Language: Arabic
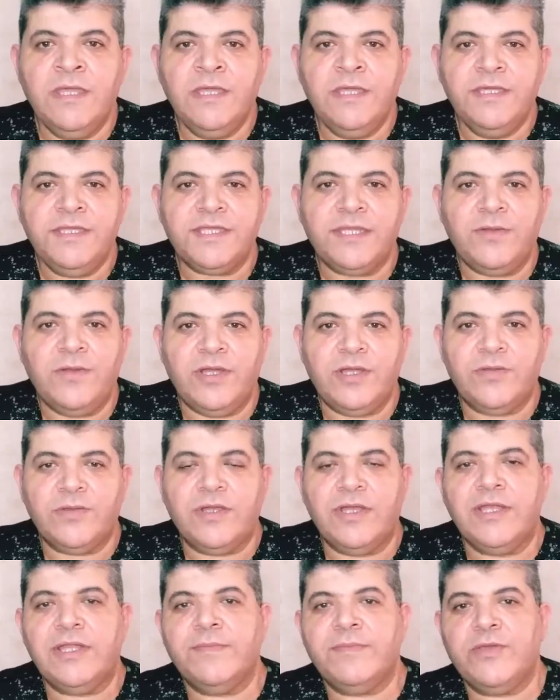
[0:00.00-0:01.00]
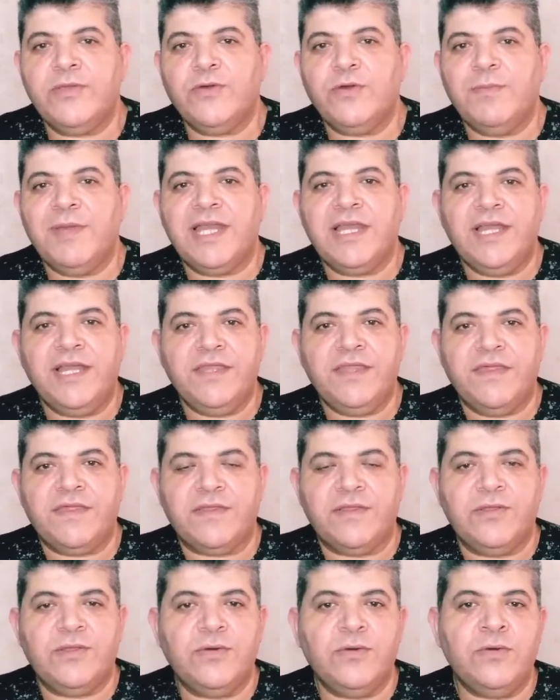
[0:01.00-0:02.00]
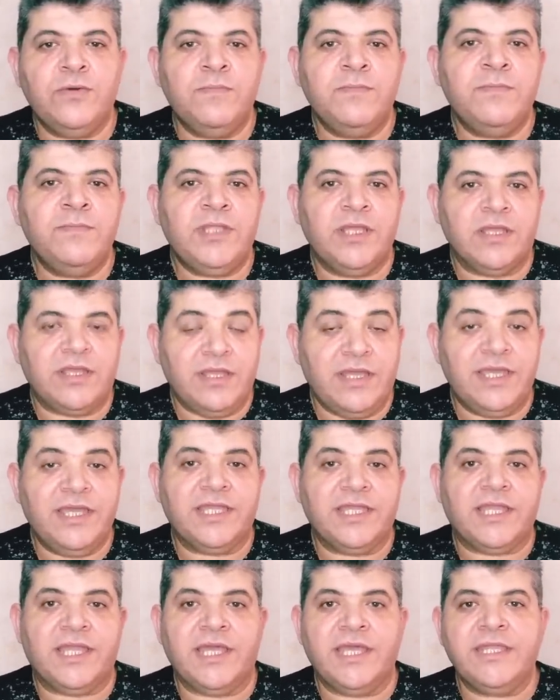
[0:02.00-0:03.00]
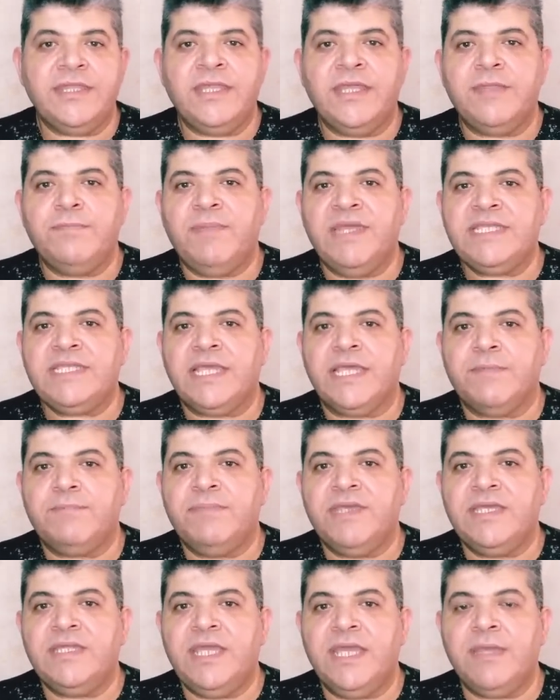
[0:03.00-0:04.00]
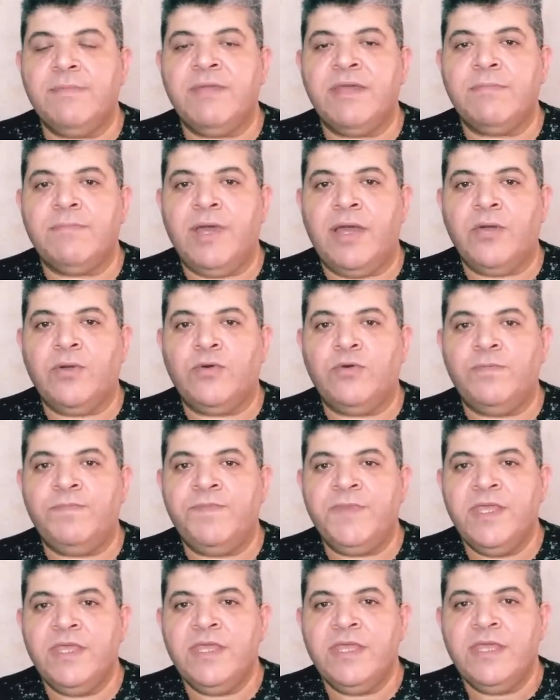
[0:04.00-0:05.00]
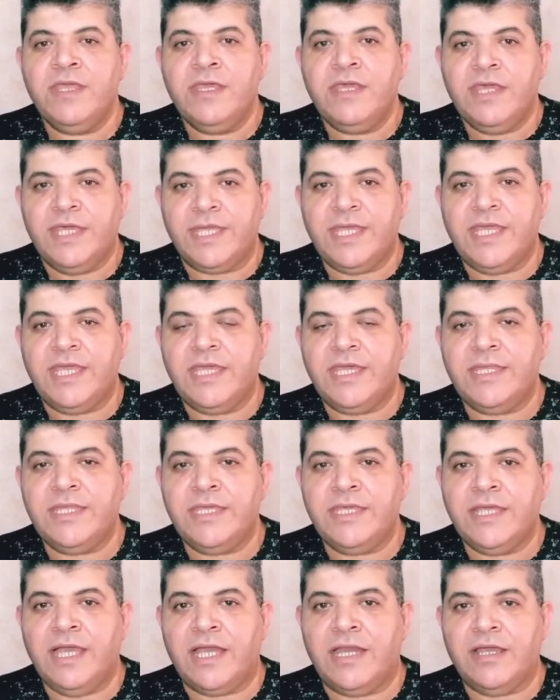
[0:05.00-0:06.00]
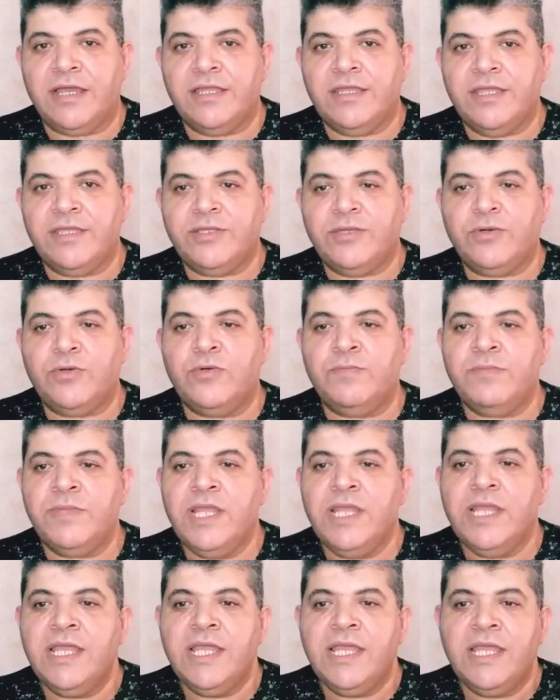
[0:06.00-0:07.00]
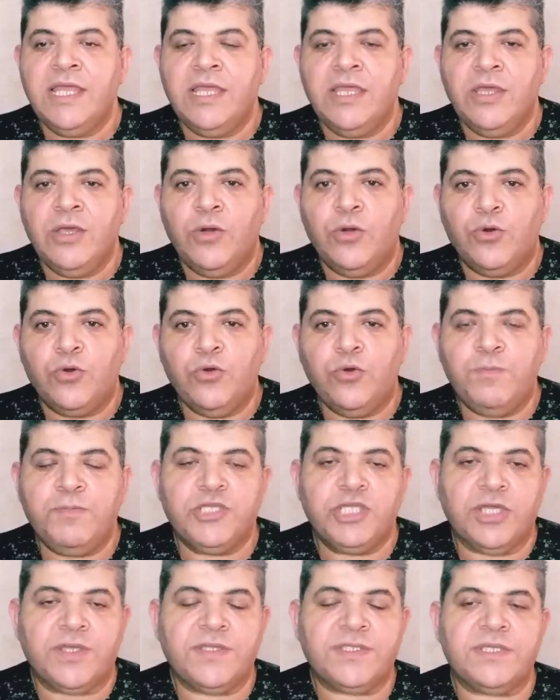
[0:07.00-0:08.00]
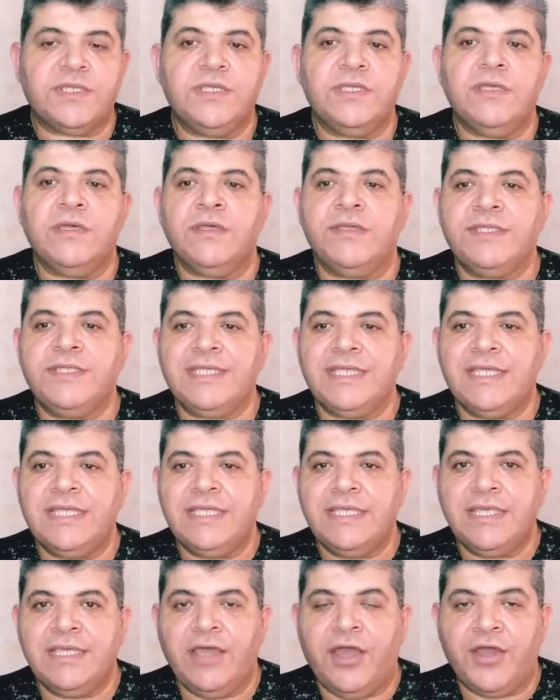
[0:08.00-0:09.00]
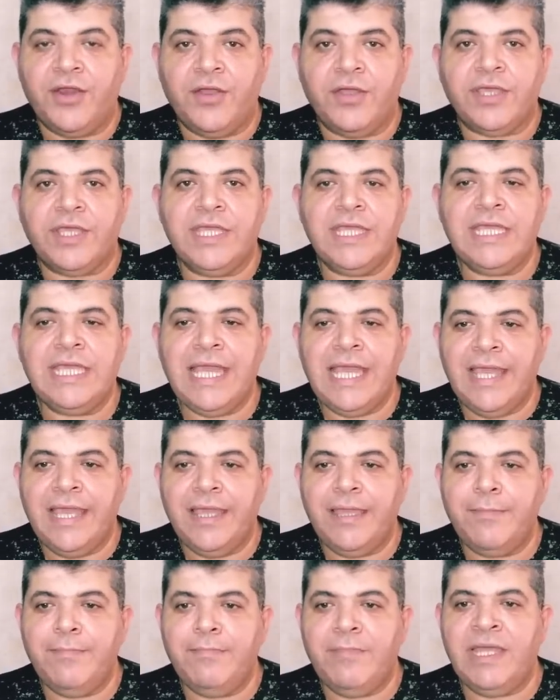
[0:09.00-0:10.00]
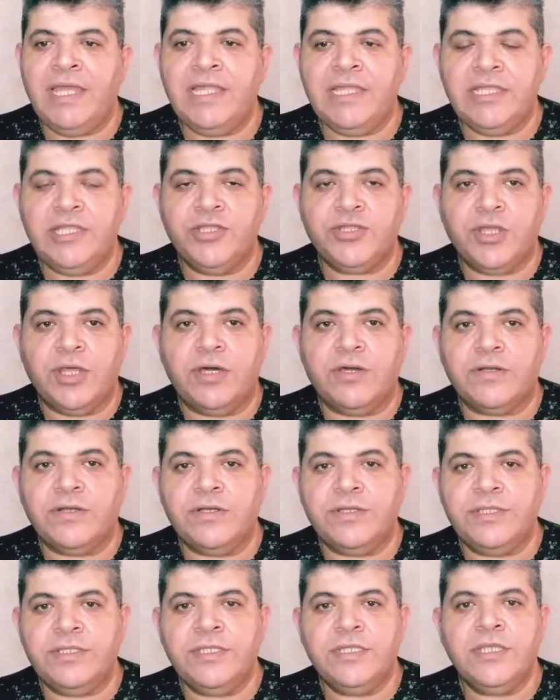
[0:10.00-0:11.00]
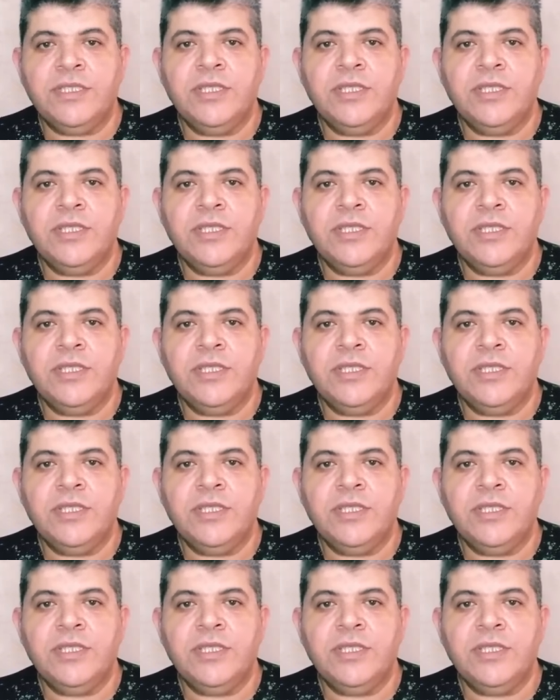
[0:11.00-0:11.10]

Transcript: السلام عليكم اهلا بكم على حدث اليوم لقاء يتجدد بسعد بيه دايما معكم انا هامي على قناتكم هروب شخصيات عراقيه هامه لطهران